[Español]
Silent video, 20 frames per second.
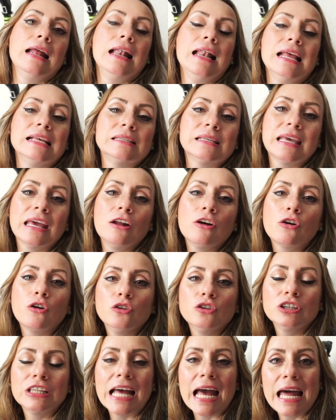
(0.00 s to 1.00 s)
Les quiero
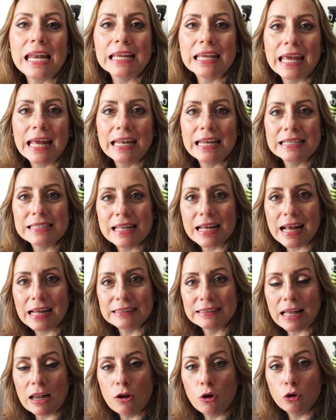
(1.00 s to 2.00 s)
contar que en este
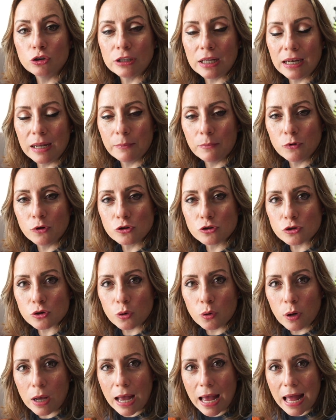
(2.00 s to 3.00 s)
catálogo
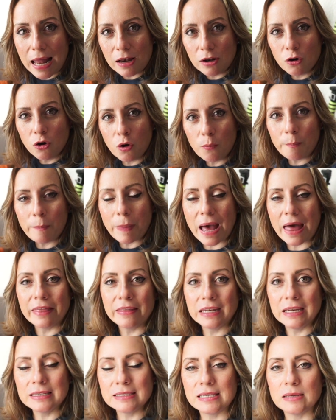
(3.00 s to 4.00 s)
tenemos algo
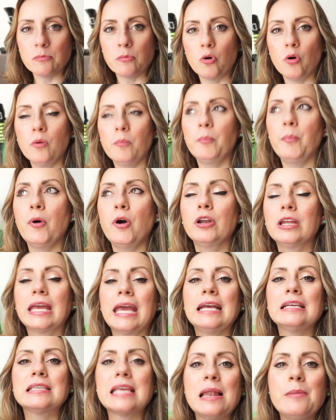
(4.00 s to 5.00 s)
padrísimo
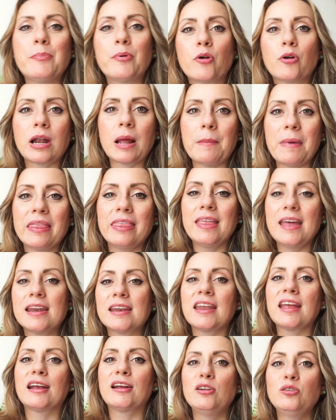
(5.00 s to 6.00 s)
porque es el programa de
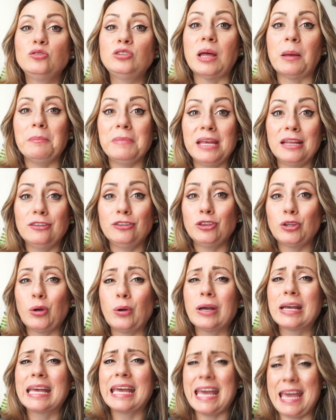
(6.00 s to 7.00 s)

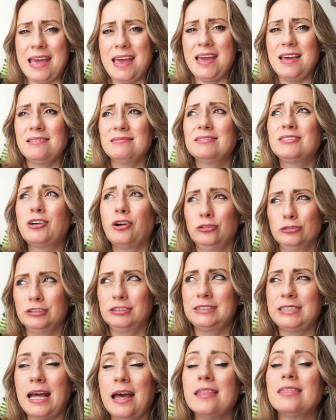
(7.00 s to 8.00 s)
reclutamiento que
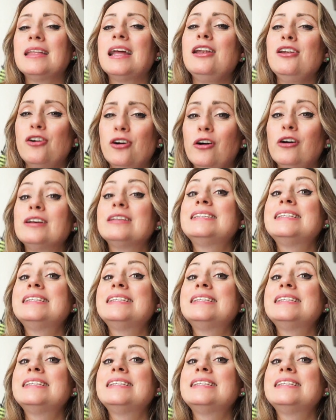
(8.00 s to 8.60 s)
consta de lo